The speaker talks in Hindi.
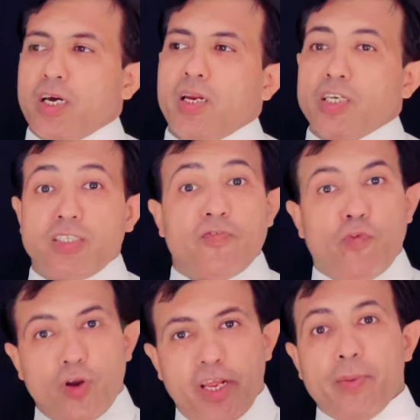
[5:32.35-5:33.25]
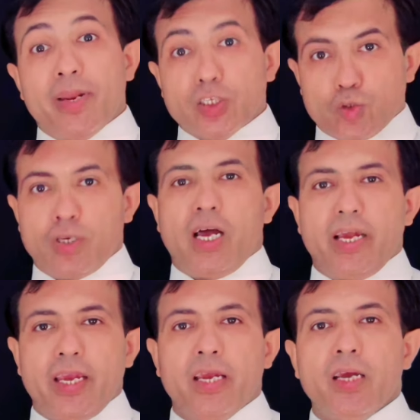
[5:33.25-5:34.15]
करना सिर्फ वो नहीं मैंने सुना
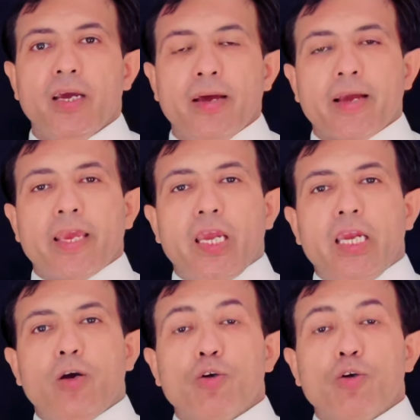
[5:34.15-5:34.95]
है कि